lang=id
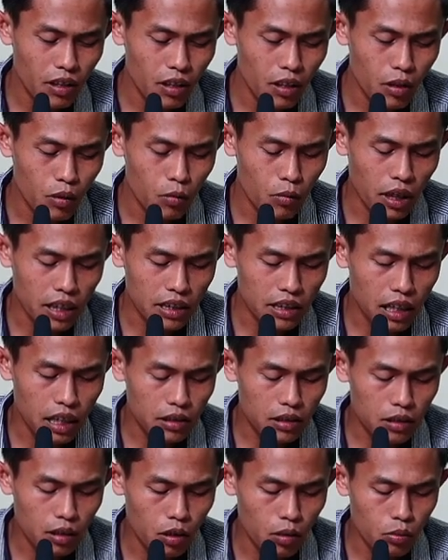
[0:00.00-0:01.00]

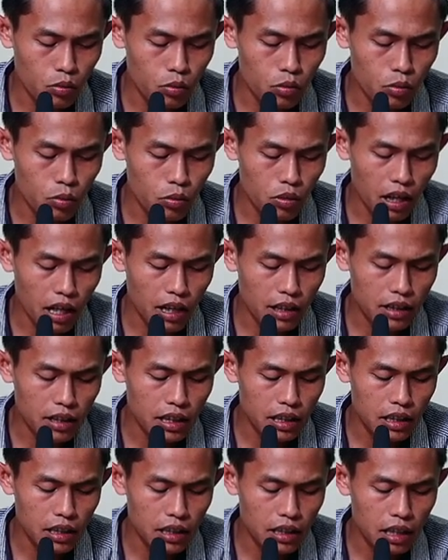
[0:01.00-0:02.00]
watat rukulan
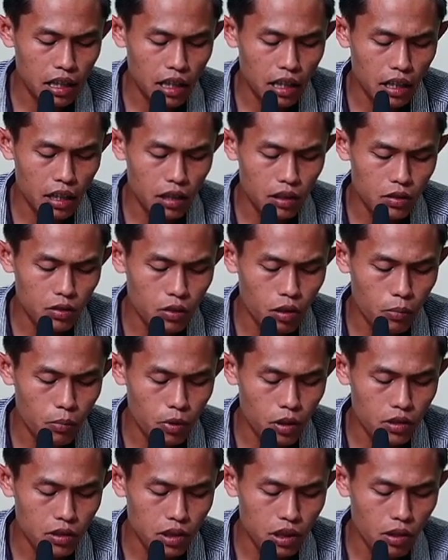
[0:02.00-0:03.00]
tinggal
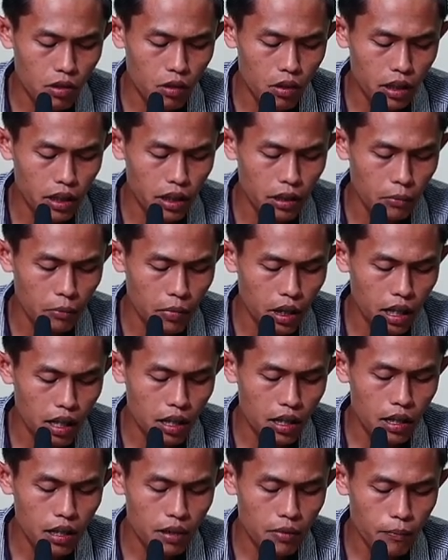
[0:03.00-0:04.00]
sapa sira ing ma
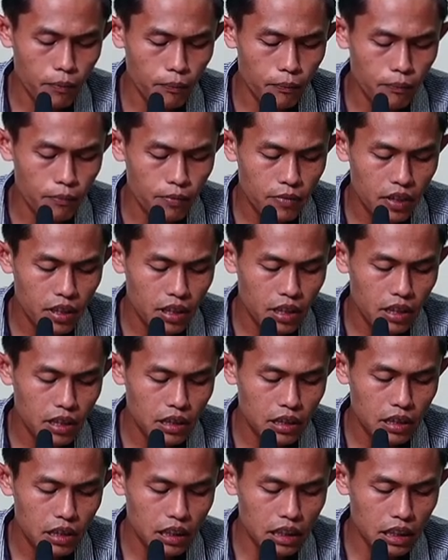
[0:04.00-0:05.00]

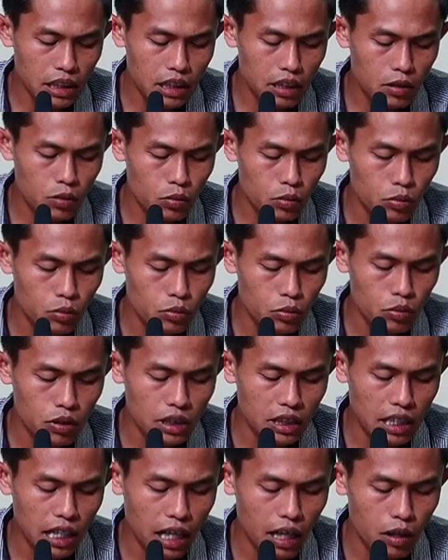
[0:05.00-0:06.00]
iku
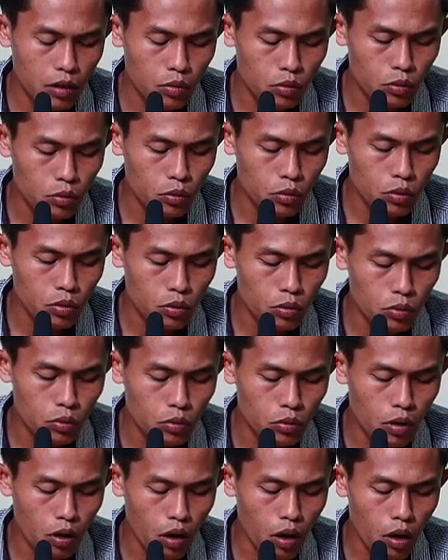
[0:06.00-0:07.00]

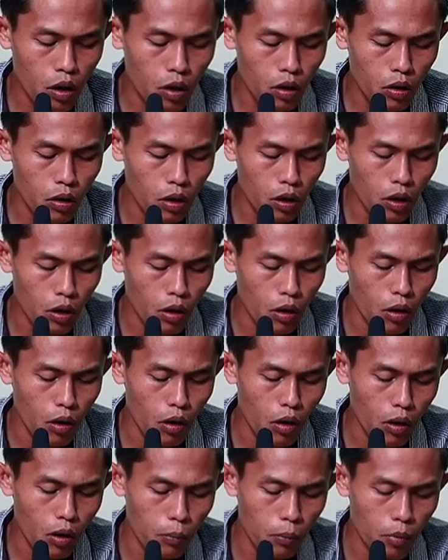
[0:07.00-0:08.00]
yakunu
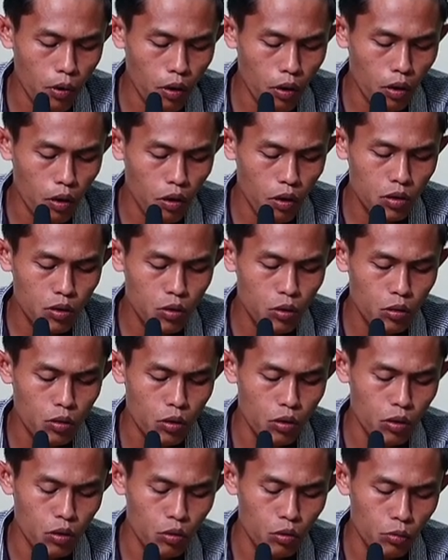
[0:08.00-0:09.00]
ana apa
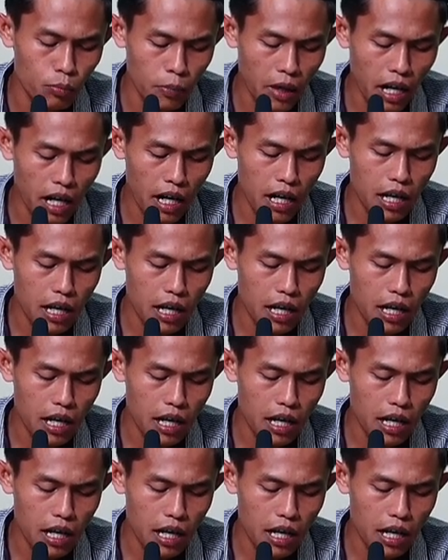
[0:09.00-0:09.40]
kulluma